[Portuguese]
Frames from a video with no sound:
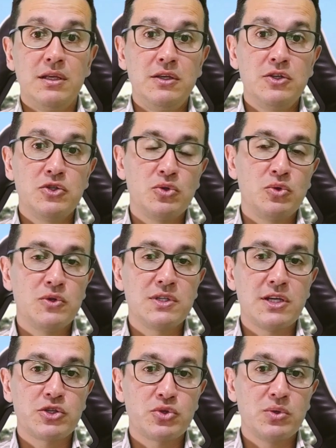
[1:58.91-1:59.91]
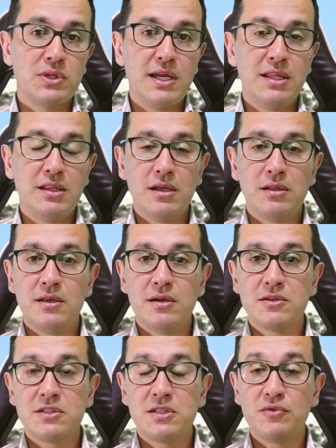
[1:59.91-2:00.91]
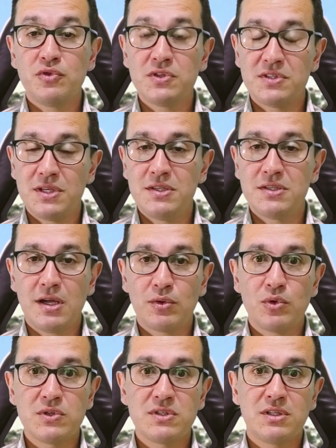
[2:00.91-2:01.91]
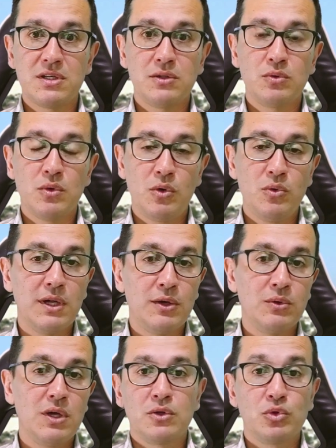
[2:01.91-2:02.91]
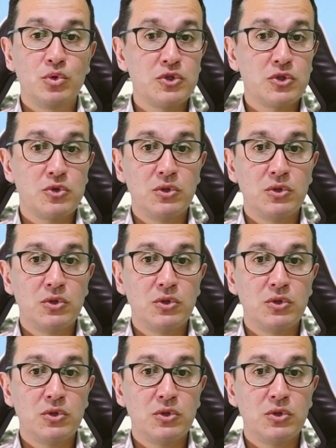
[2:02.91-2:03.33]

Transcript: isso nos ajuda a entender se você está gostando ou não dos